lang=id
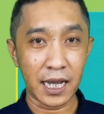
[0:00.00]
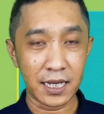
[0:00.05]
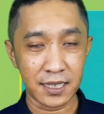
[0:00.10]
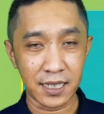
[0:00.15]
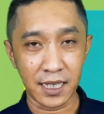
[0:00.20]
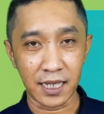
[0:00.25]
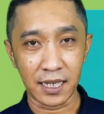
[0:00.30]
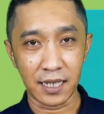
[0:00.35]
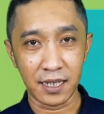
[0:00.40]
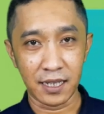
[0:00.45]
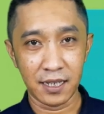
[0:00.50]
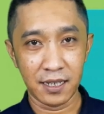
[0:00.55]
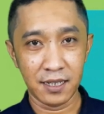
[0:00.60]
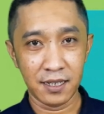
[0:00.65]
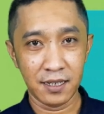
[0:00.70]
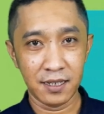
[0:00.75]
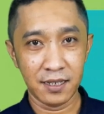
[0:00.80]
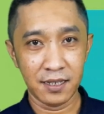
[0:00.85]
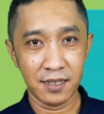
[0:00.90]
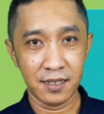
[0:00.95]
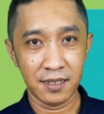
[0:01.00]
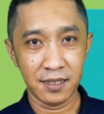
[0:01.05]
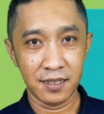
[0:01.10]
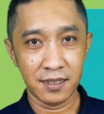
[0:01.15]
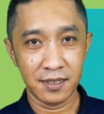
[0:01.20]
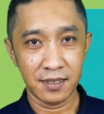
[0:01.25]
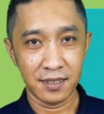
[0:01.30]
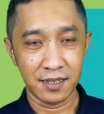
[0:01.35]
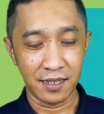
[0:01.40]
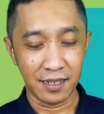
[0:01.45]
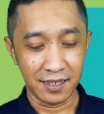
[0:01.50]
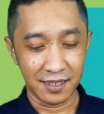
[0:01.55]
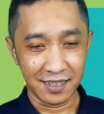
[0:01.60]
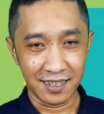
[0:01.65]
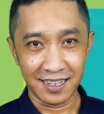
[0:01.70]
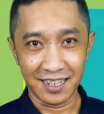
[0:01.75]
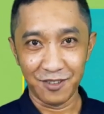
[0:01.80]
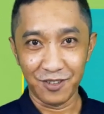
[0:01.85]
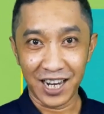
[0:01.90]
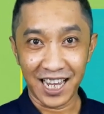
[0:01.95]
Bekasi.
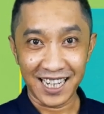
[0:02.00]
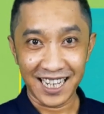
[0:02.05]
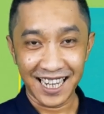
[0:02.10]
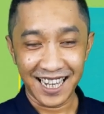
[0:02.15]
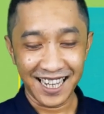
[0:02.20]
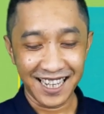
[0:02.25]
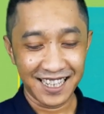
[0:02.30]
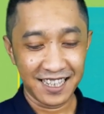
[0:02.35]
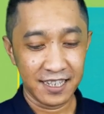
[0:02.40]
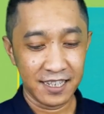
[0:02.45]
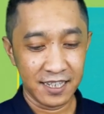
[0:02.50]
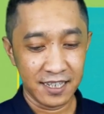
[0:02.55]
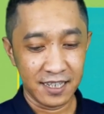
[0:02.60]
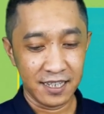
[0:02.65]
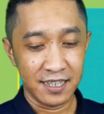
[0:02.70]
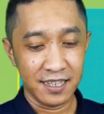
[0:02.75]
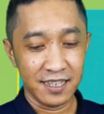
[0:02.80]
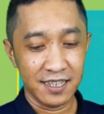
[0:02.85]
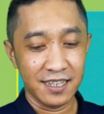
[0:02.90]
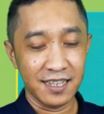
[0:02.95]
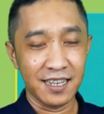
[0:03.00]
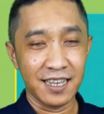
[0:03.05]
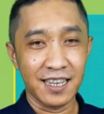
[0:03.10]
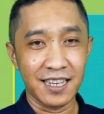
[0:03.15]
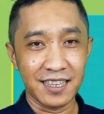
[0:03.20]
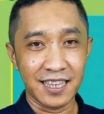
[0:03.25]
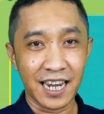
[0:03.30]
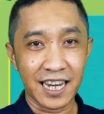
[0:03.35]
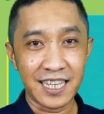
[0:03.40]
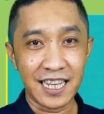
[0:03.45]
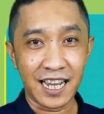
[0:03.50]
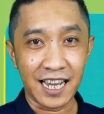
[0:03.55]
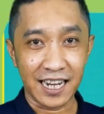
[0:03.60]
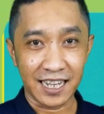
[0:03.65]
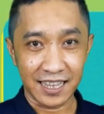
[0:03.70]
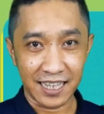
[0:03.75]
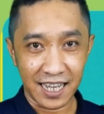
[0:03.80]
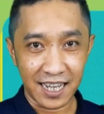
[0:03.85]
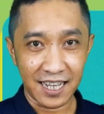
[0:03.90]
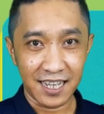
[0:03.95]
dibilang ya. Dari
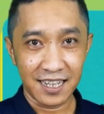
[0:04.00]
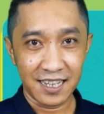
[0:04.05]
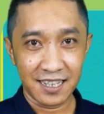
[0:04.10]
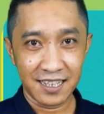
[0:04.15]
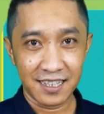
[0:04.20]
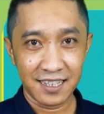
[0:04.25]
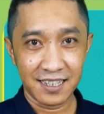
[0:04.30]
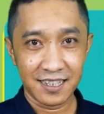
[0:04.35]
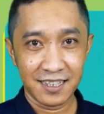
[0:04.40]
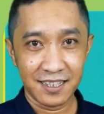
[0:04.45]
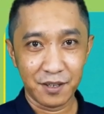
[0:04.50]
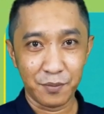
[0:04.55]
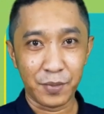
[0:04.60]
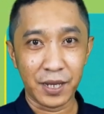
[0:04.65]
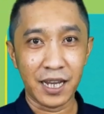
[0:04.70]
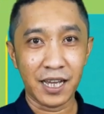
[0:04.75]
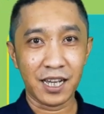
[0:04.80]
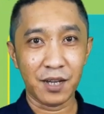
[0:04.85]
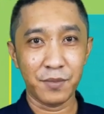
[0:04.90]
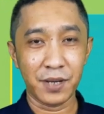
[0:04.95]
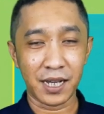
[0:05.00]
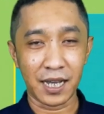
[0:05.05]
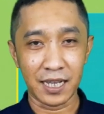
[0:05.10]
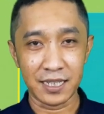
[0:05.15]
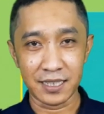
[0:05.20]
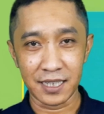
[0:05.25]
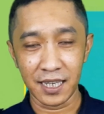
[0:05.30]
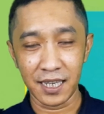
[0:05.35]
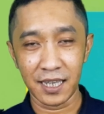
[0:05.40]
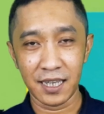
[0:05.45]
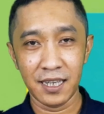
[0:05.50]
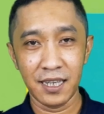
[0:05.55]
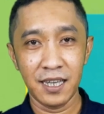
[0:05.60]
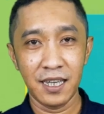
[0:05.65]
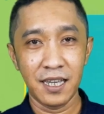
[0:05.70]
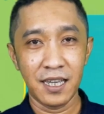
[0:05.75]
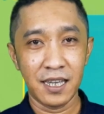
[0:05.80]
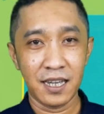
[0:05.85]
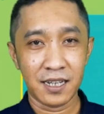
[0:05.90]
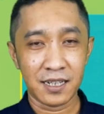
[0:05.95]
Jakarta pindah ke Bekasi,
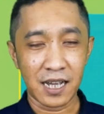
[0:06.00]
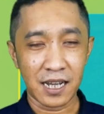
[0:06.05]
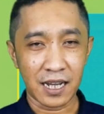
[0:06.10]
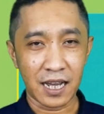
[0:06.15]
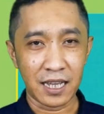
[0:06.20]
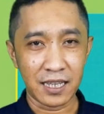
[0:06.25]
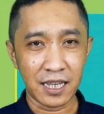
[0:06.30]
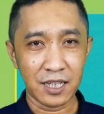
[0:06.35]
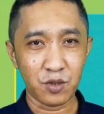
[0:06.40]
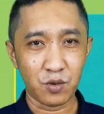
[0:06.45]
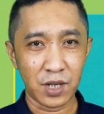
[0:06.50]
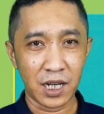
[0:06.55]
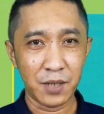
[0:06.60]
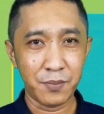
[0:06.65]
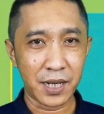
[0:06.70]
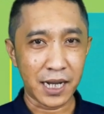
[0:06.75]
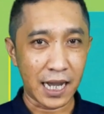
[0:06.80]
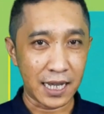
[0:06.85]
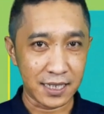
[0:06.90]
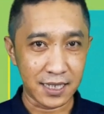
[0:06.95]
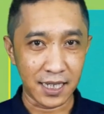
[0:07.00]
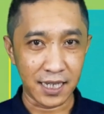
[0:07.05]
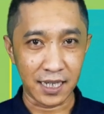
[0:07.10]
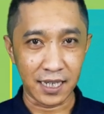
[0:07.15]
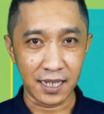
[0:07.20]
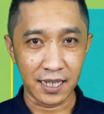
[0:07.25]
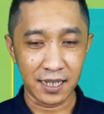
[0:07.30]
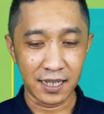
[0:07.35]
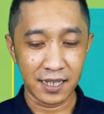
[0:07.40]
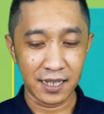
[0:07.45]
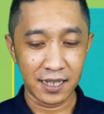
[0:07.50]
kakaknya sudah di Bekasi.